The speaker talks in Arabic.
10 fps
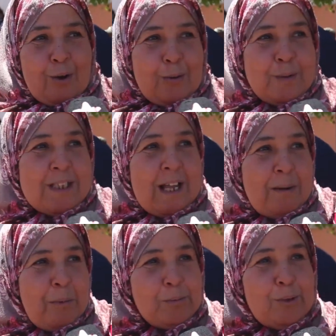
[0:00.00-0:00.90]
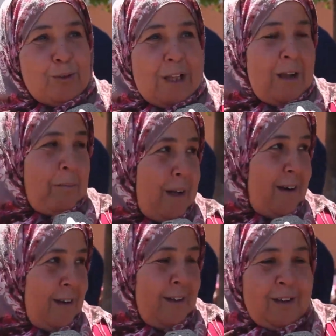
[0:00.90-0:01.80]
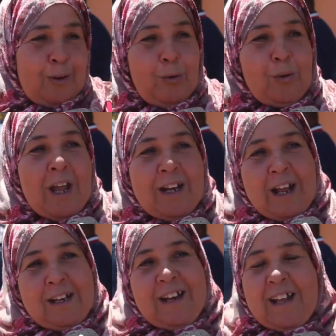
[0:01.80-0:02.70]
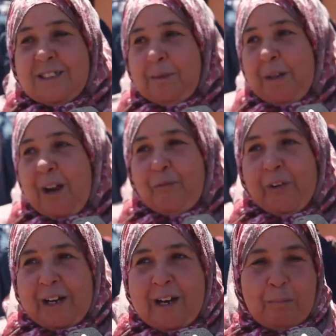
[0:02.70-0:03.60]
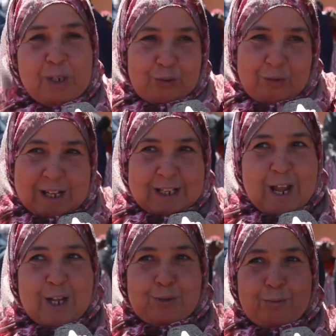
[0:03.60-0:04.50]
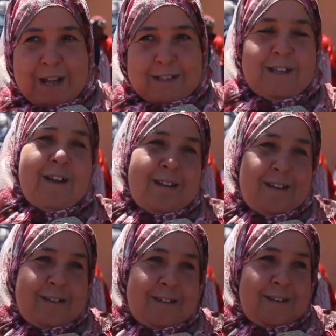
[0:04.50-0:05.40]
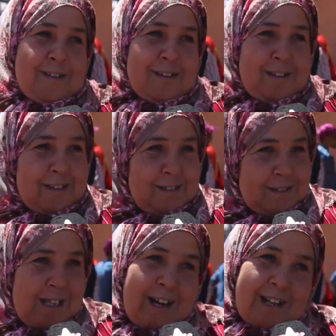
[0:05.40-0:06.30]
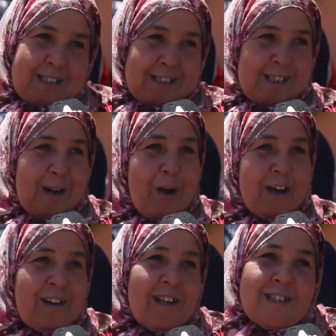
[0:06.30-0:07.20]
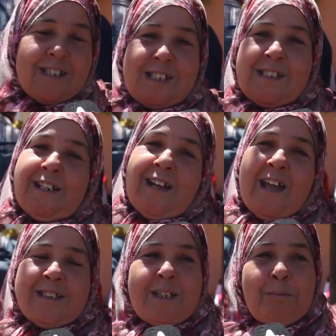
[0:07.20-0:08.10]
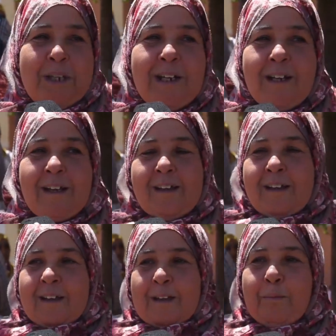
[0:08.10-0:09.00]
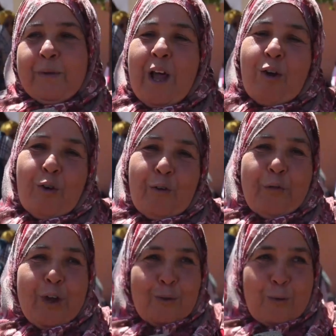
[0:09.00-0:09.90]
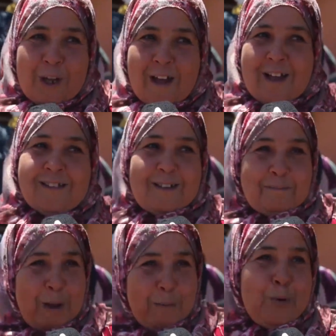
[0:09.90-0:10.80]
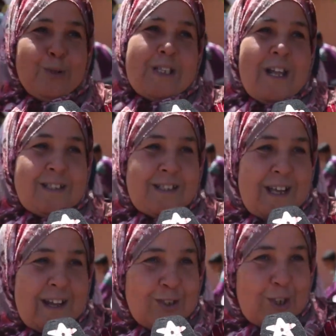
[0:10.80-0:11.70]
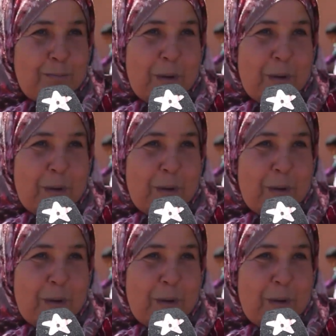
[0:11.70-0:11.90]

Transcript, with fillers: وبالسلامه وطول العمر والله العلي العظيم الا فرحنا ملي شفنا هاد الاجواء ديال ديال هاد الزياره وحق الله ثلاث سنين هادي منين بدا كوفي وهي محبوسه هاد الزياره شي